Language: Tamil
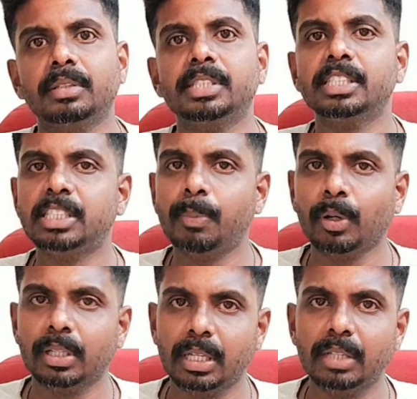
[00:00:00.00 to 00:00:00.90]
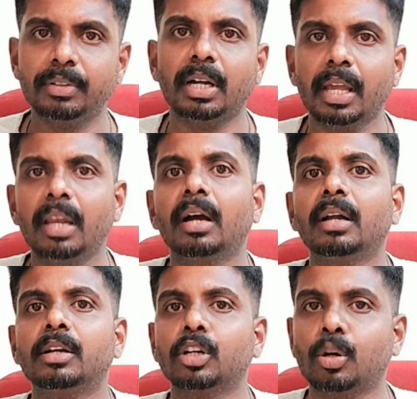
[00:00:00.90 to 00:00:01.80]
செஸ்ட் பகுதி ஏதாவது வந்து
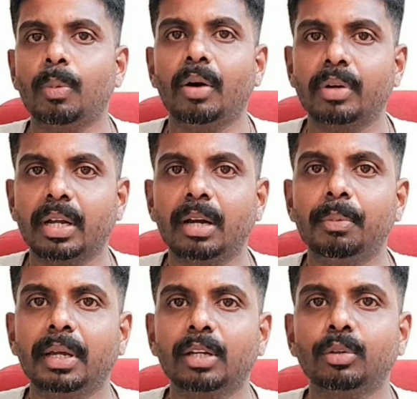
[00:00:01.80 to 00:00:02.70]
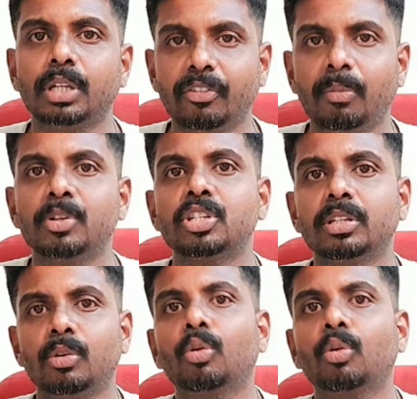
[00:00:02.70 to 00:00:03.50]
அடையாளங்கள் இருக்குமா அவருக்கு அப்படிங்கிறது கொஞ்சம் இன்ஃபர்மேஷன்